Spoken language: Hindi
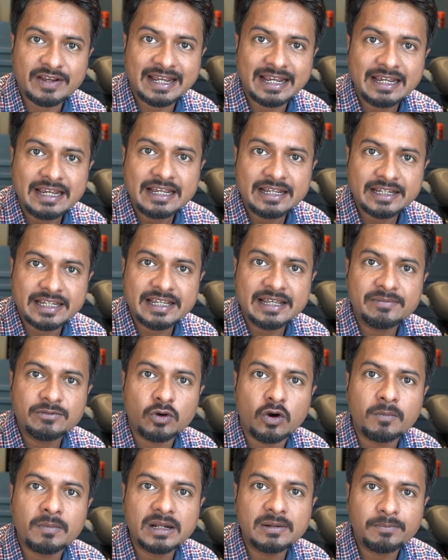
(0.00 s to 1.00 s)
है कि ये
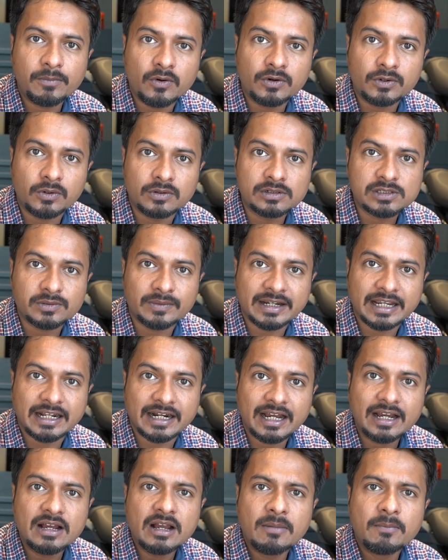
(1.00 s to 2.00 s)
नॉर्मल पोर्ट होल्स
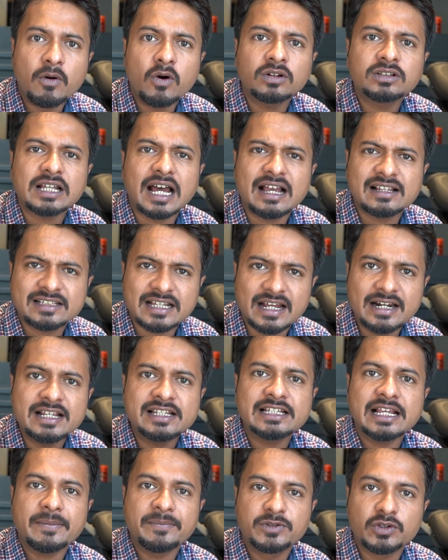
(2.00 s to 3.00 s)
वगैरह बहुत आसानी
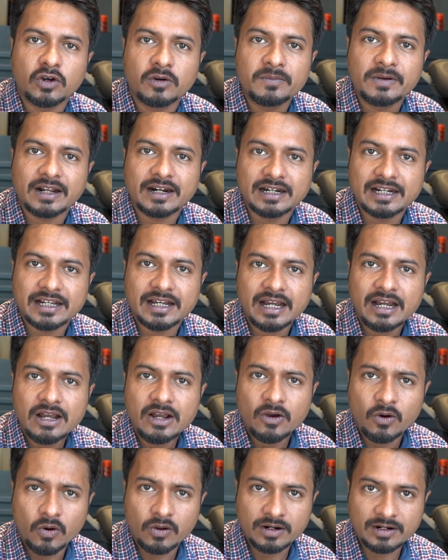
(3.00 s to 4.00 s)
से एब्जॉर्ब कर लेगा
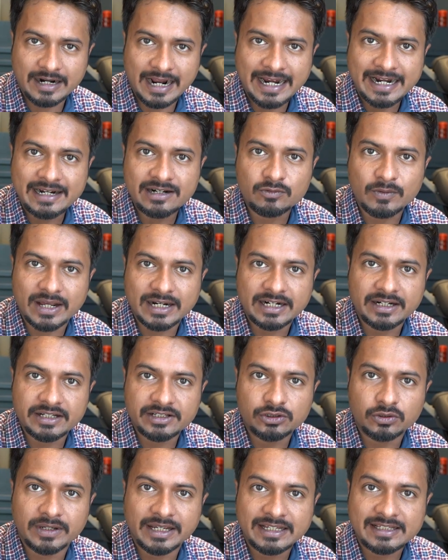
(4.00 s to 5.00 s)
और राइड क्वालिटी
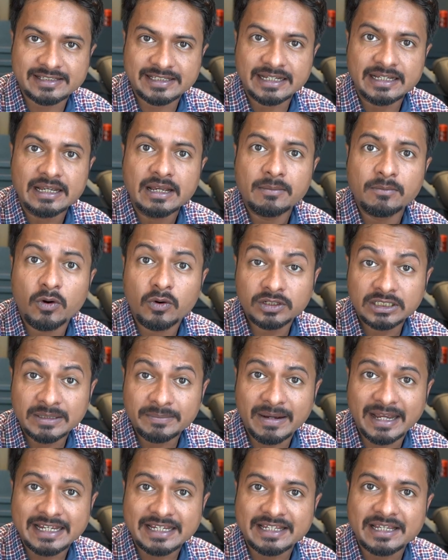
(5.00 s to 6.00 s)
जो है इससे बहुत ही
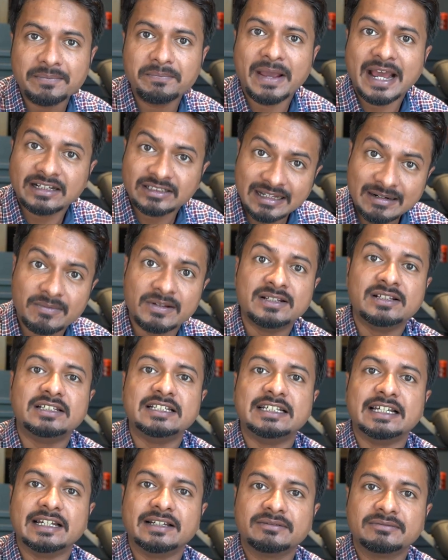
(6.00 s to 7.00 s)
बाइक की बेहतर
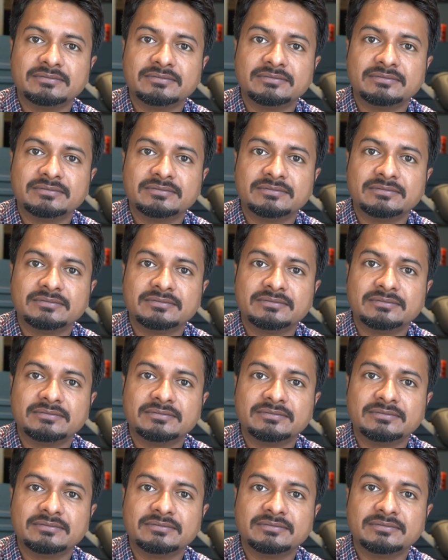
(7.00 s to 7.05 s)
बनती है